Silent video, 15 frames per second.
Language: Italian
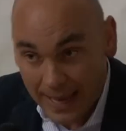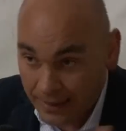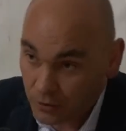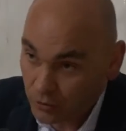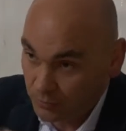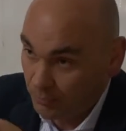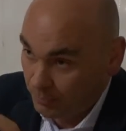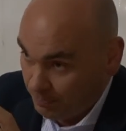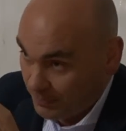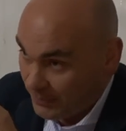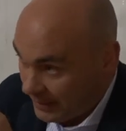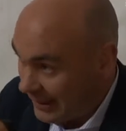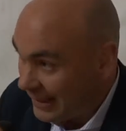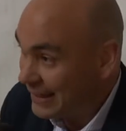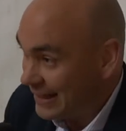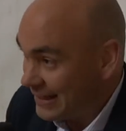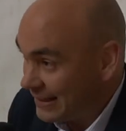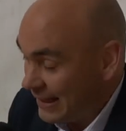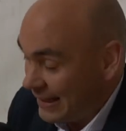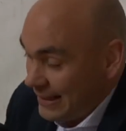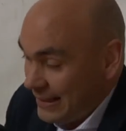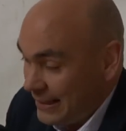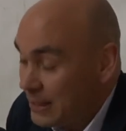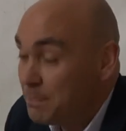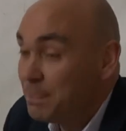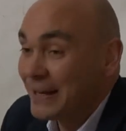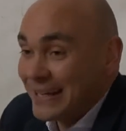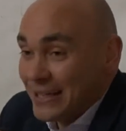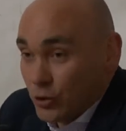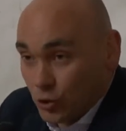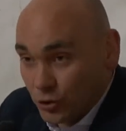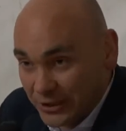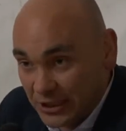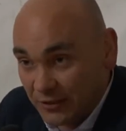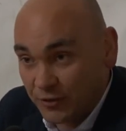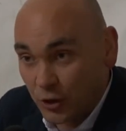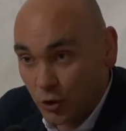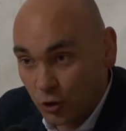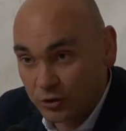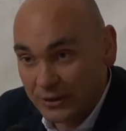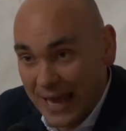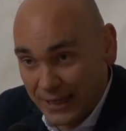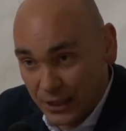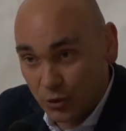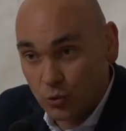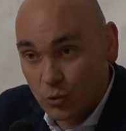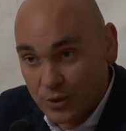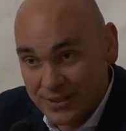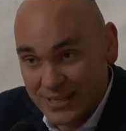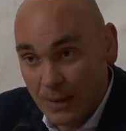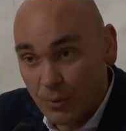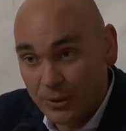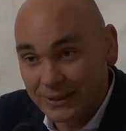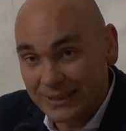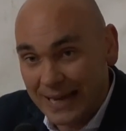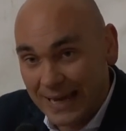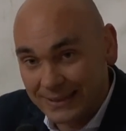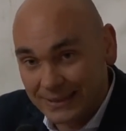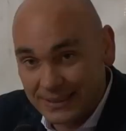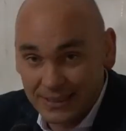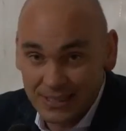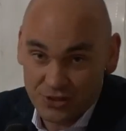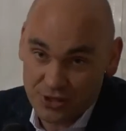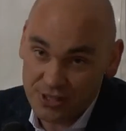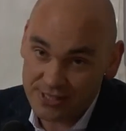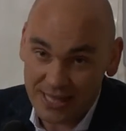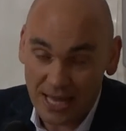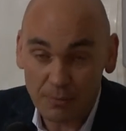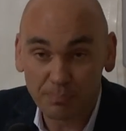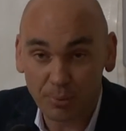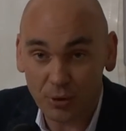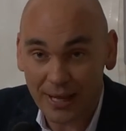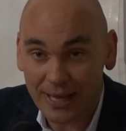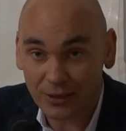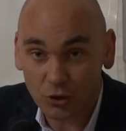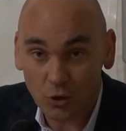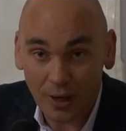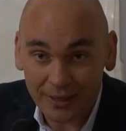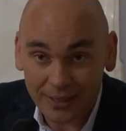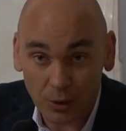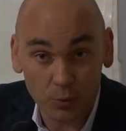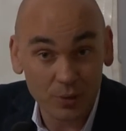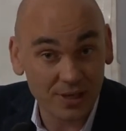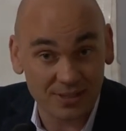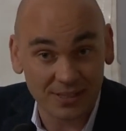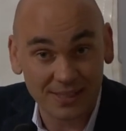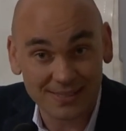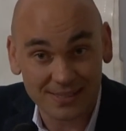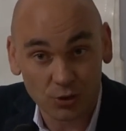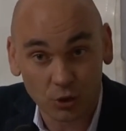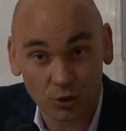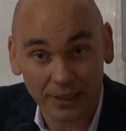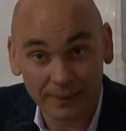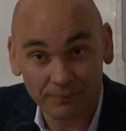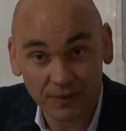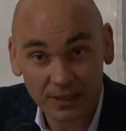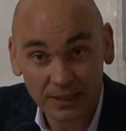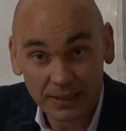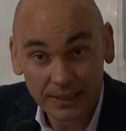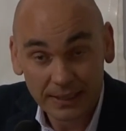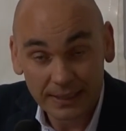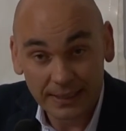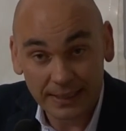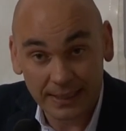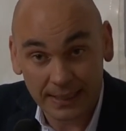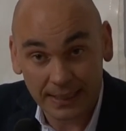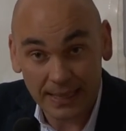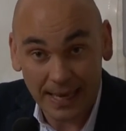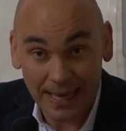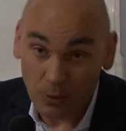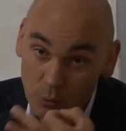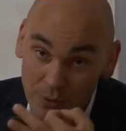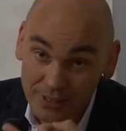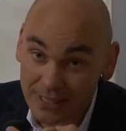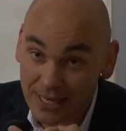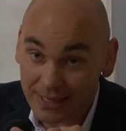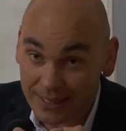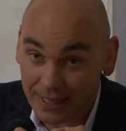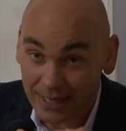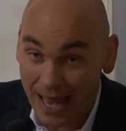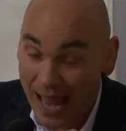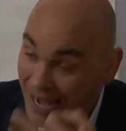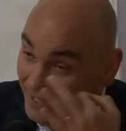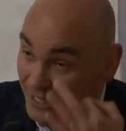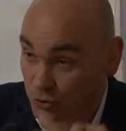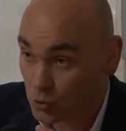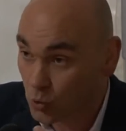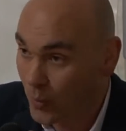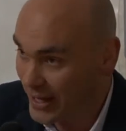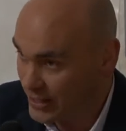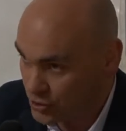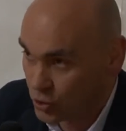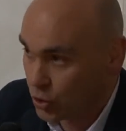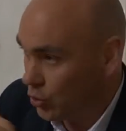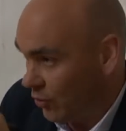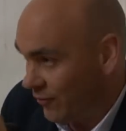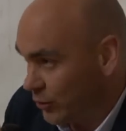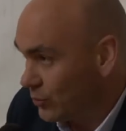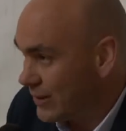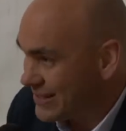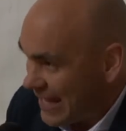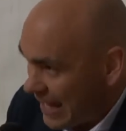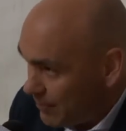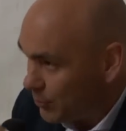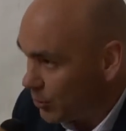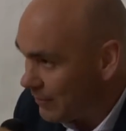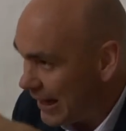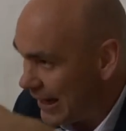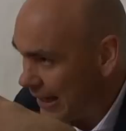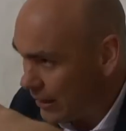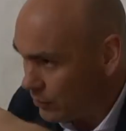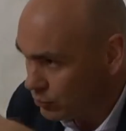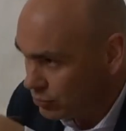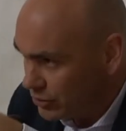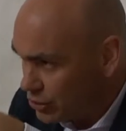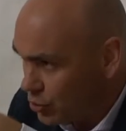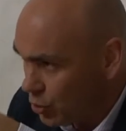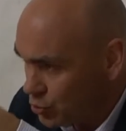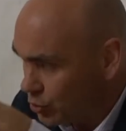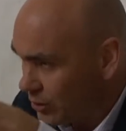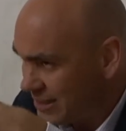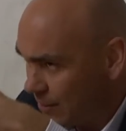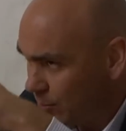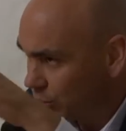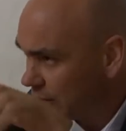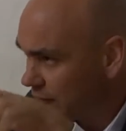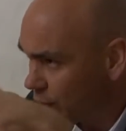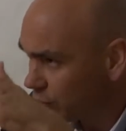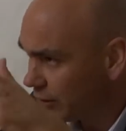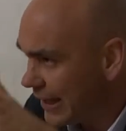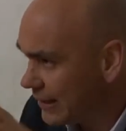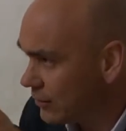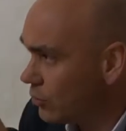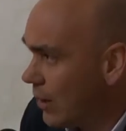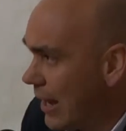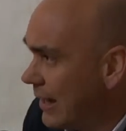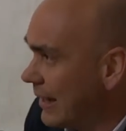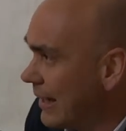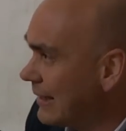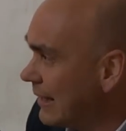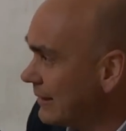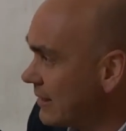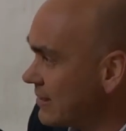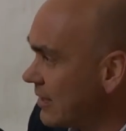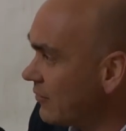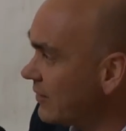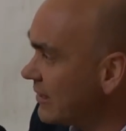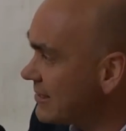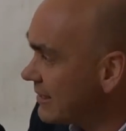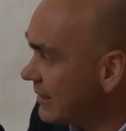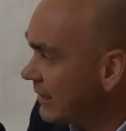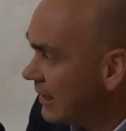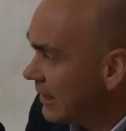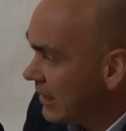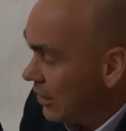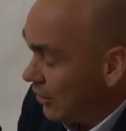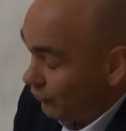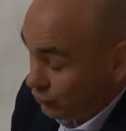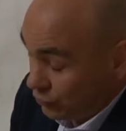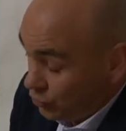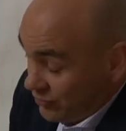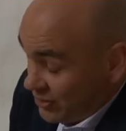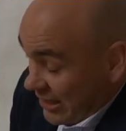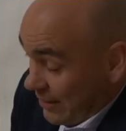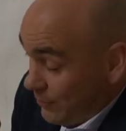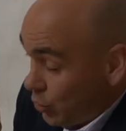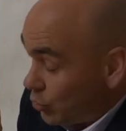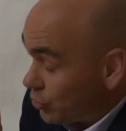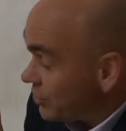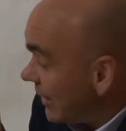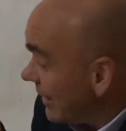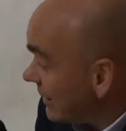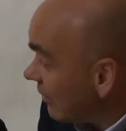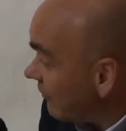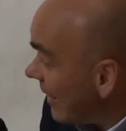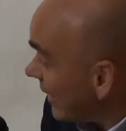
Ecco, la, la, il periodo di difficoltà in cui siamo entrati ci sta imponendo anche qui la selezione e quindi anche, anche su questo, ho fatto un esempio ma è un discorso che stiamo diffondendo anche ad altri servizi, saremo costretti a